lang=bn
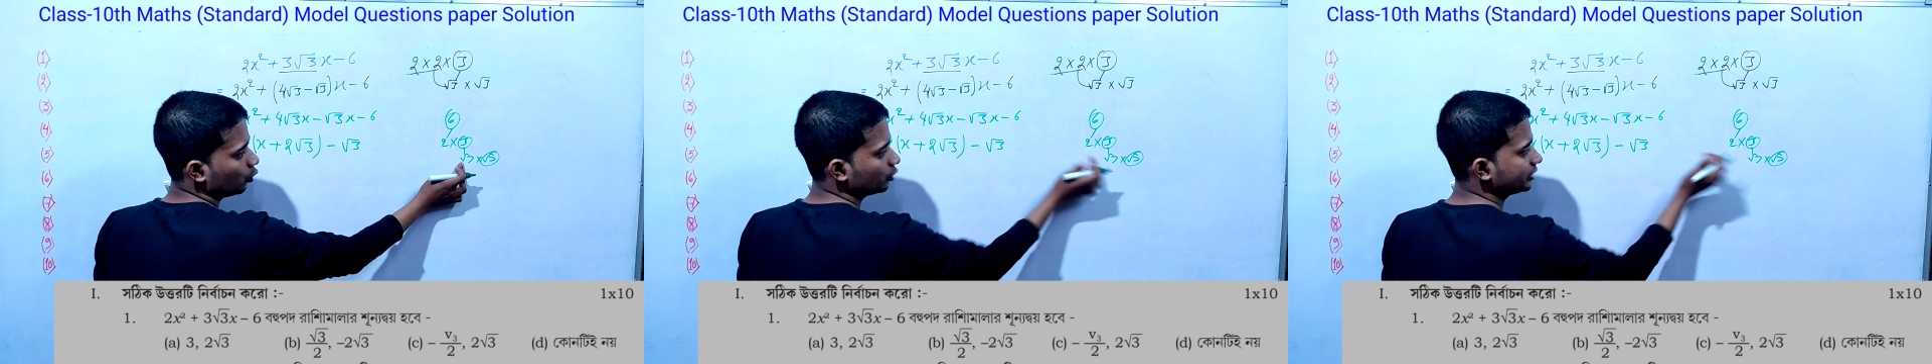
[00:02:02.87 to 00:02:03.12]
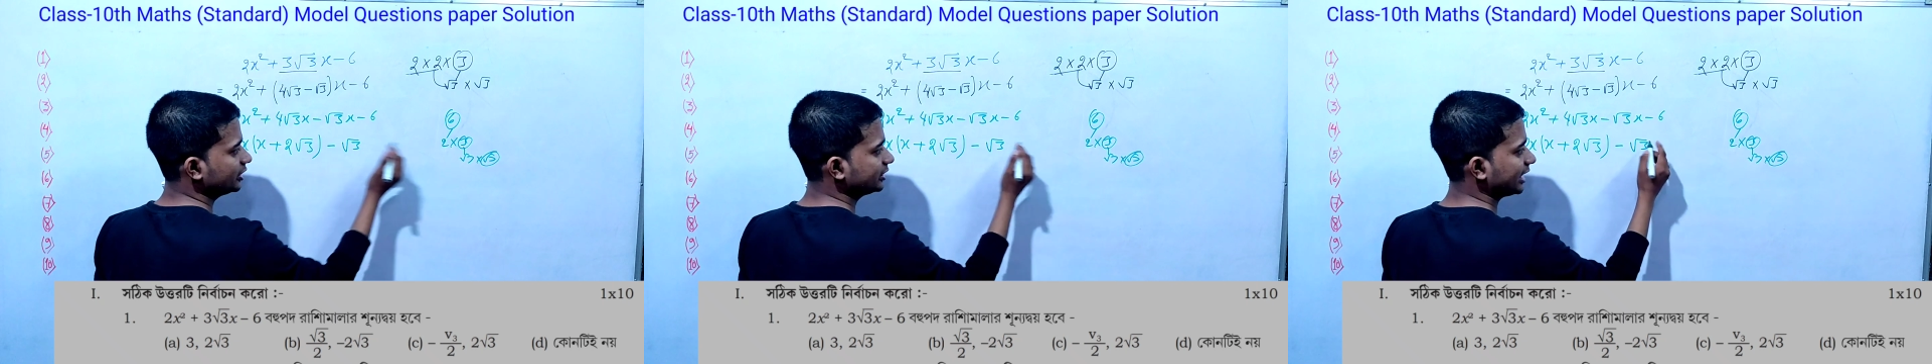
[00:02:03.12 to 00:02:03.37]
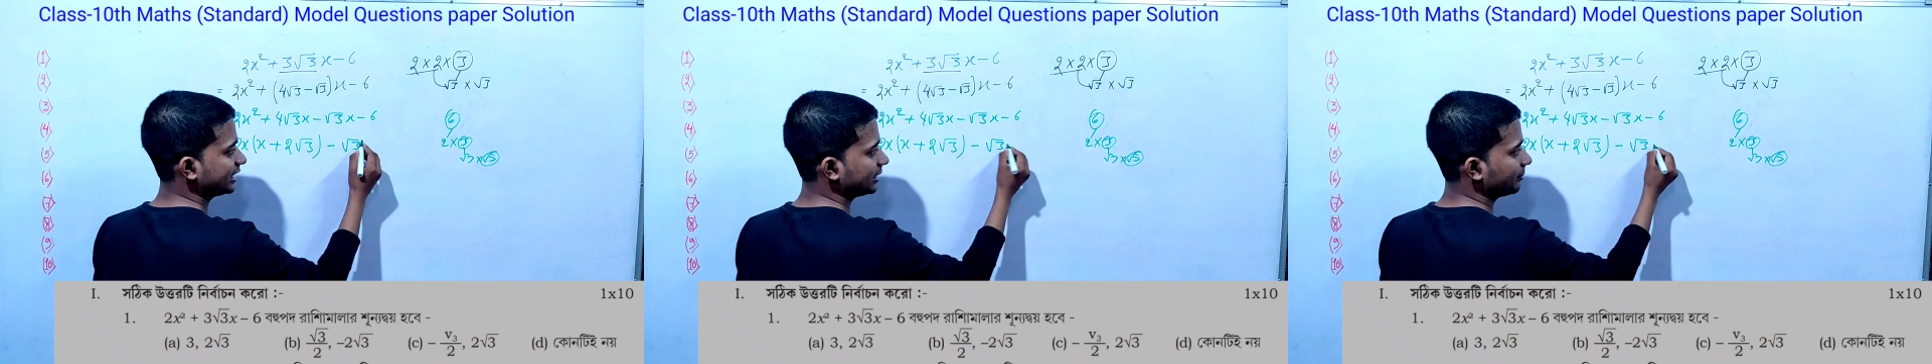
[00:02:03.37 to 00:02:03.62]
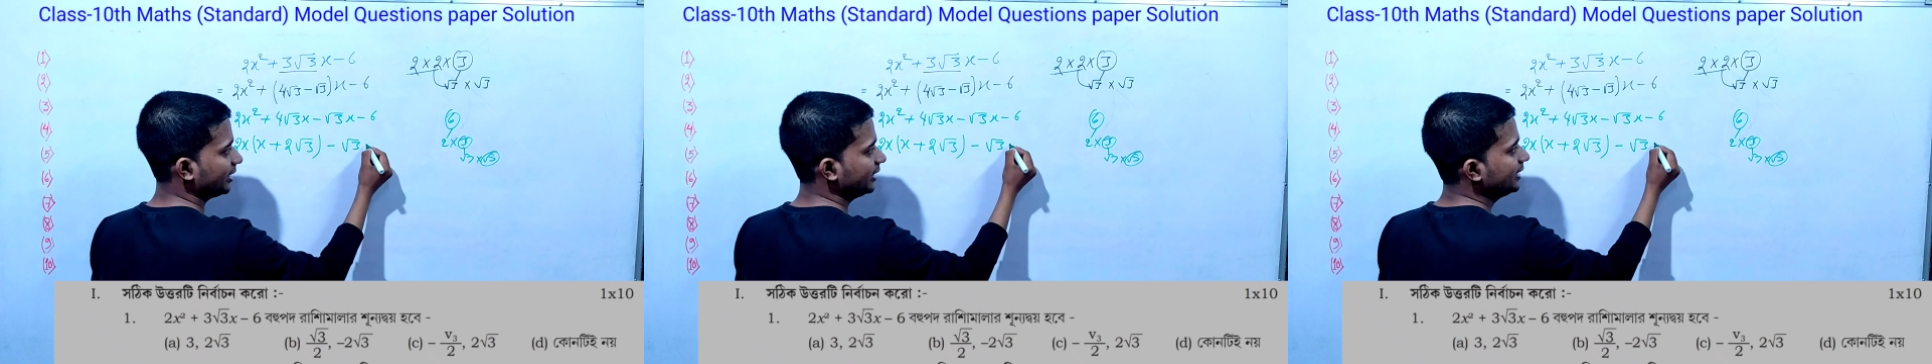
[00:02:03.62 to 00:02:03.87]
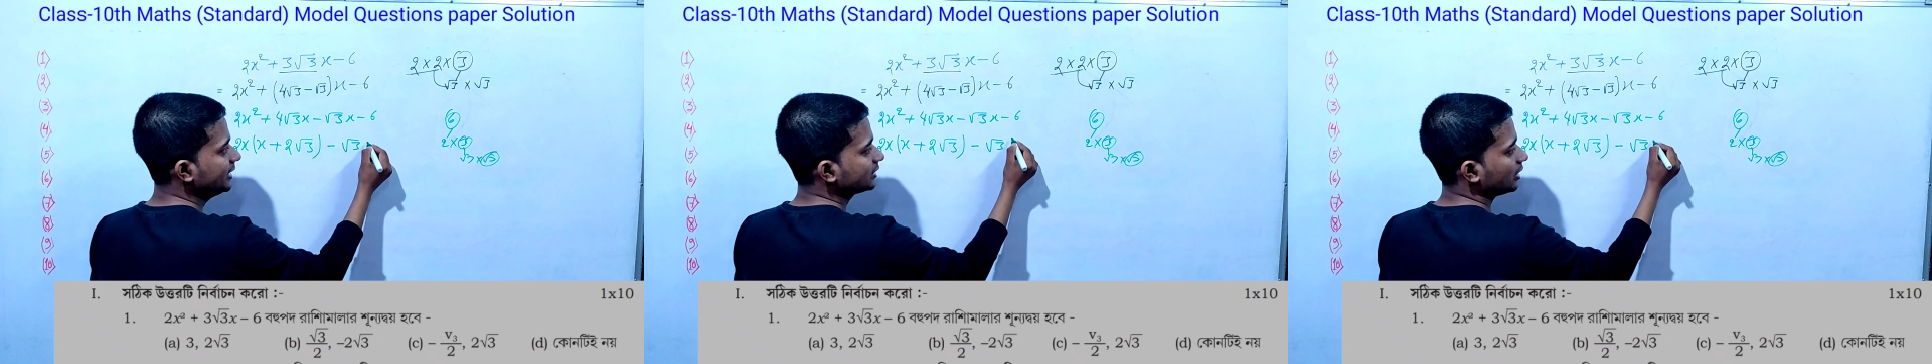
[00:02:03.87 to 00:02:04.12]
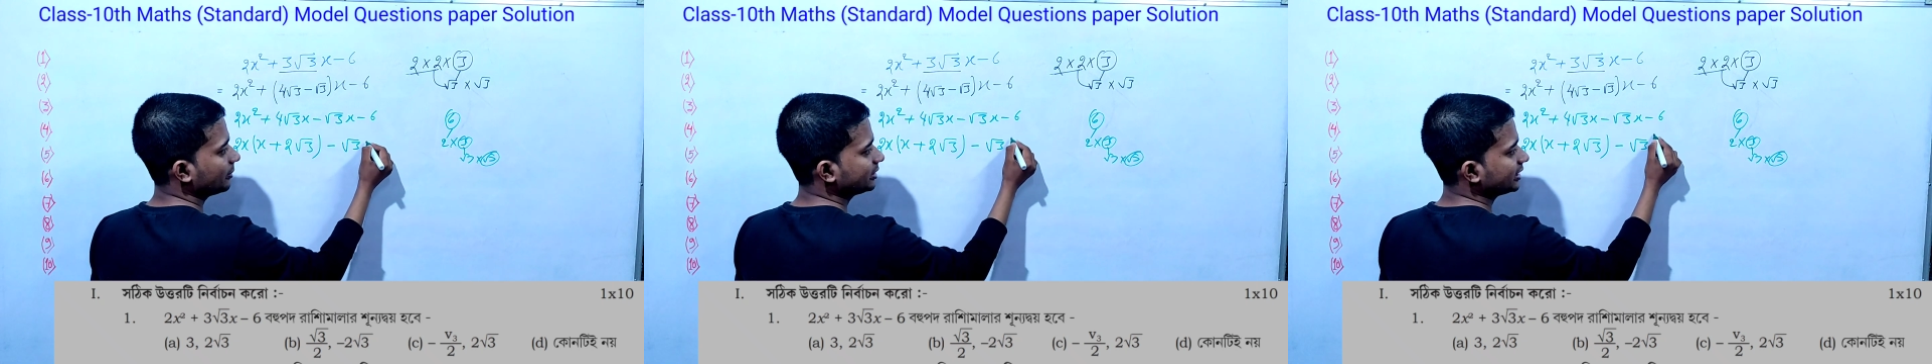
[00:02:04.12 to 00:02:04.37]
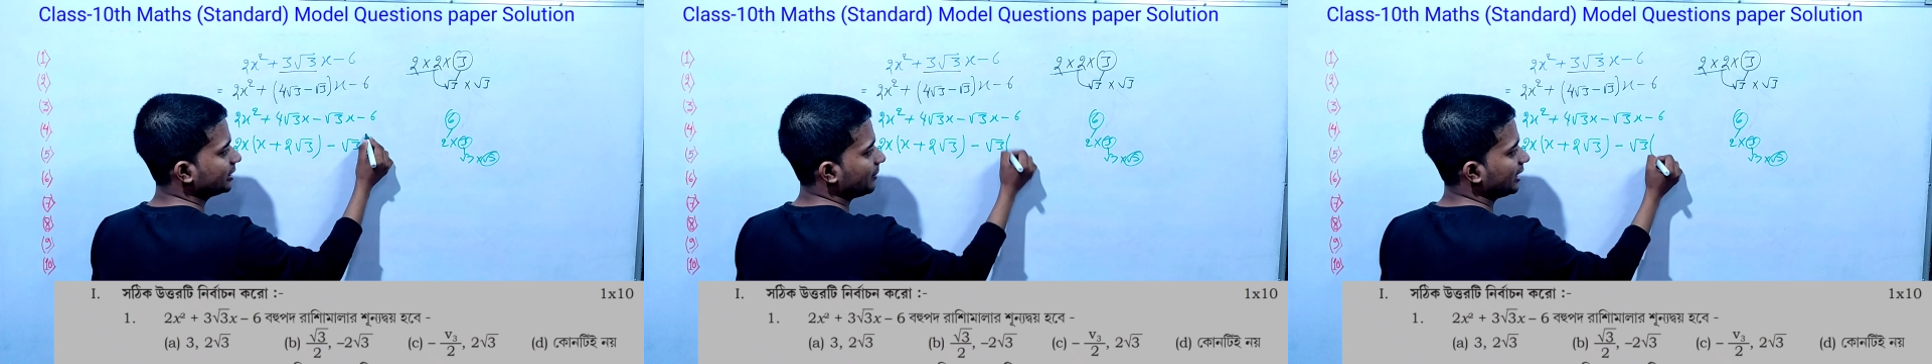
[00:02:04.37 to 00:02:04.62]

টু রুট থ্রি থেকে থাকবে তাহলে আমাদের কি